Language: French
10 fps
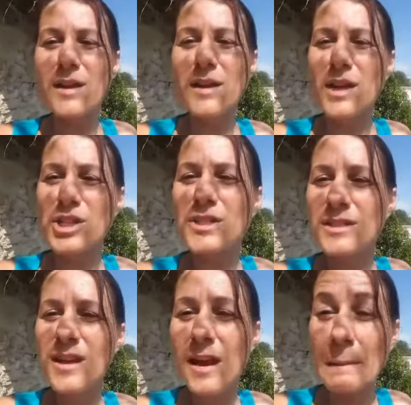Quand j'étais
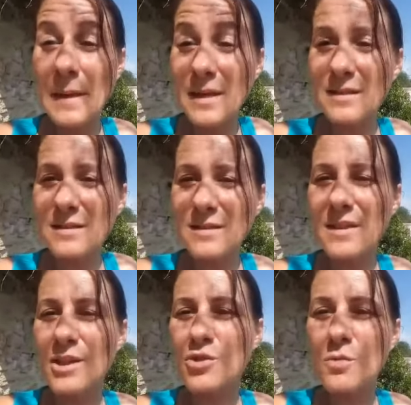dans la merde,
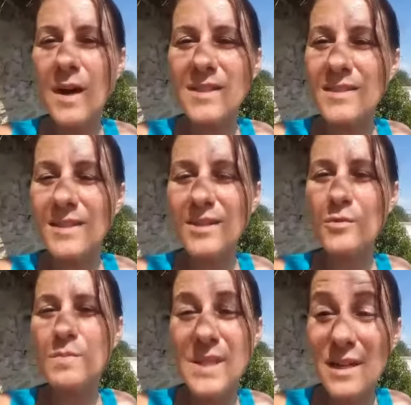quand je brassais le
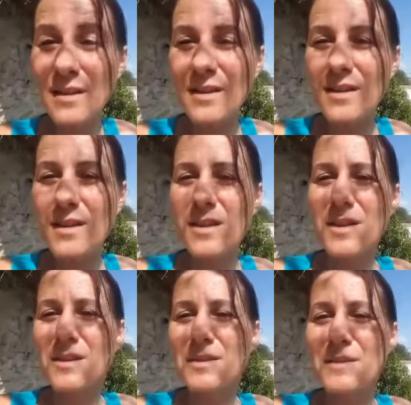pire.
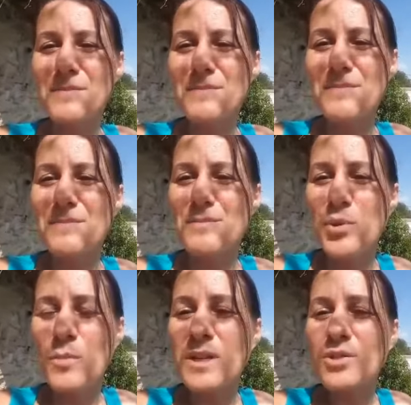
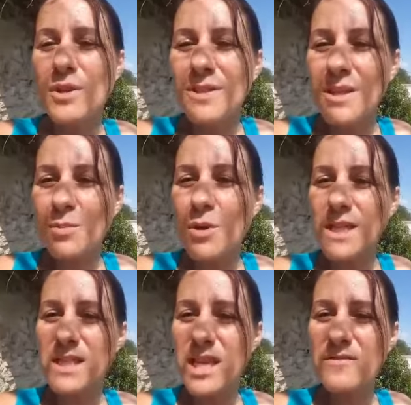Pour m'en sortir, pour
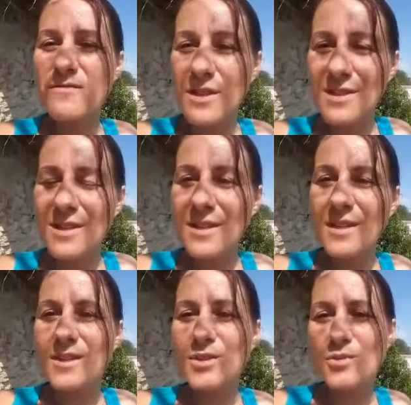rester en vie,
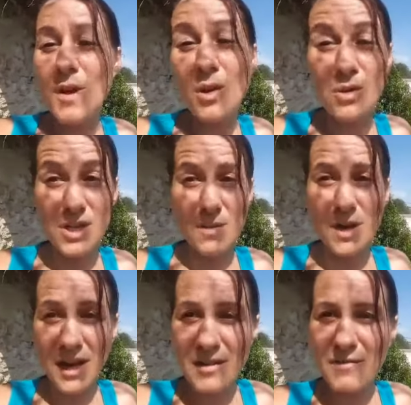je m'accrochais à
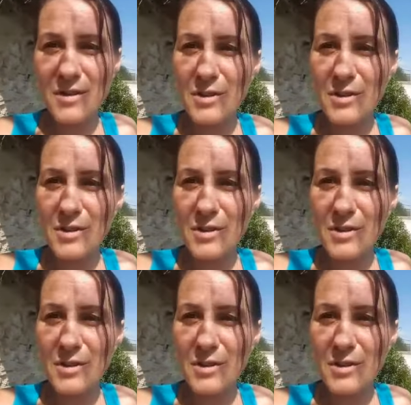mes rêves.